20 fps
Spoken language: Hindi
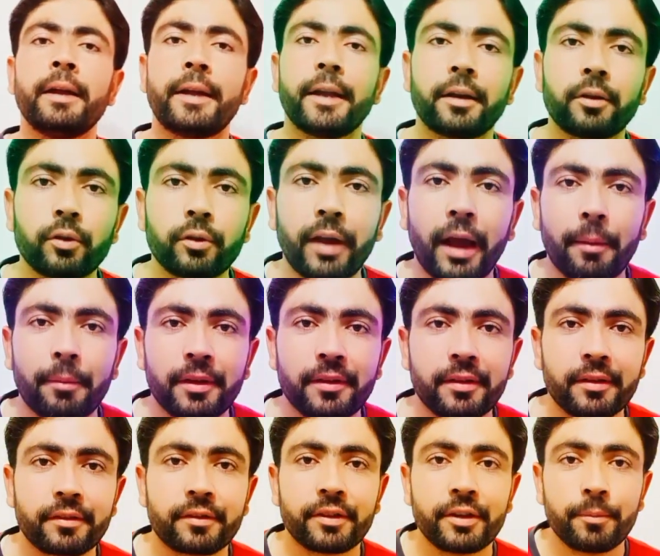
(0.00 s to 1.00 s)
टेक्नो कैमन
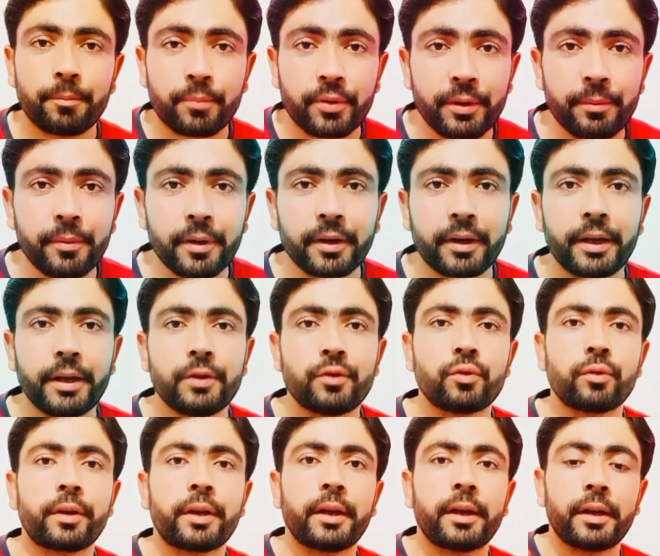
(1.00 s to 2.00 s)
सिक्सटीन प्रीमियर की
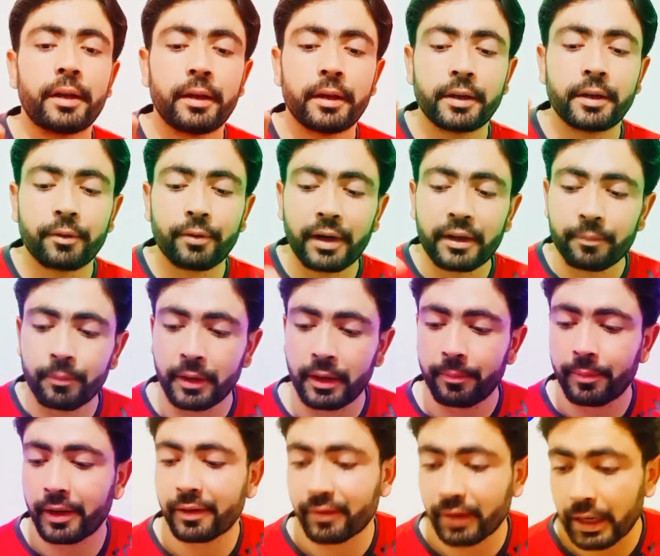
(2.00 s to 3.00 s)
जो कि डिवाइस
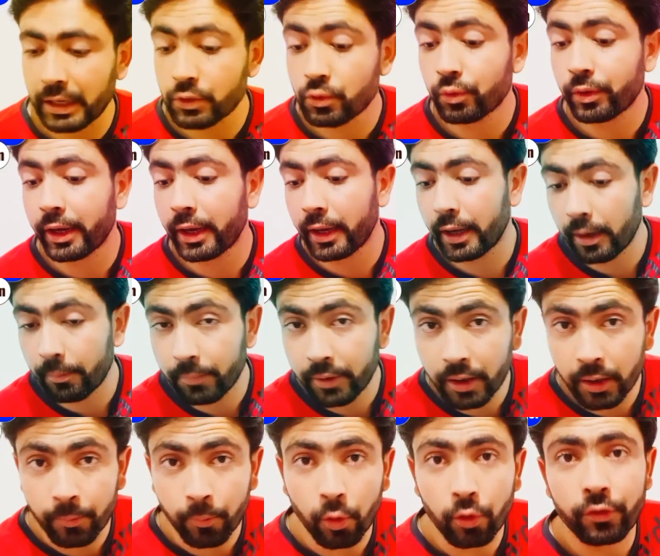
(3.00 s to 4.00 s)
मेरे पास आ चुके हैं
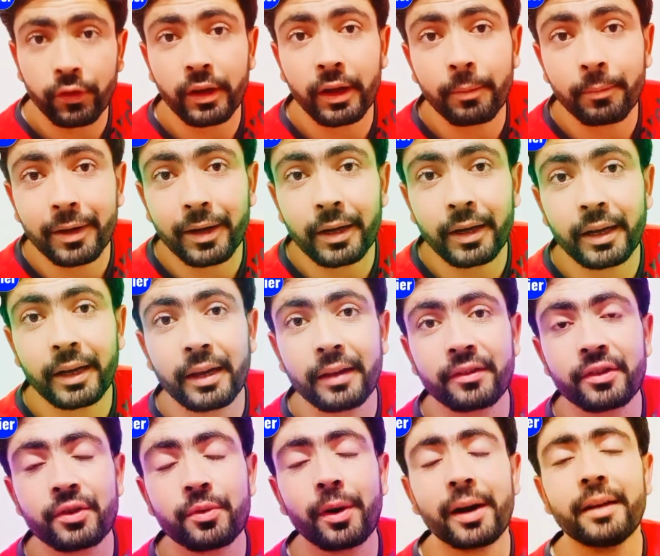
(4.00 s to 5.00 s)
अभी अनबॉक्सिंग हम करेंगे
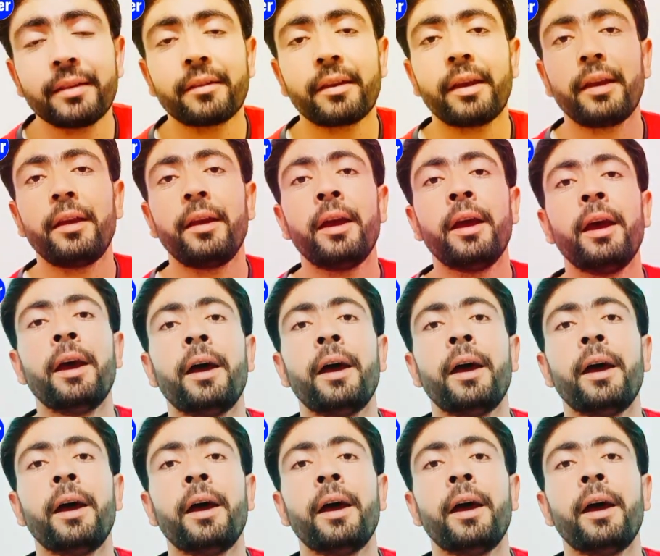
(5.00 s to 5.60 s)
इस डिवाइस की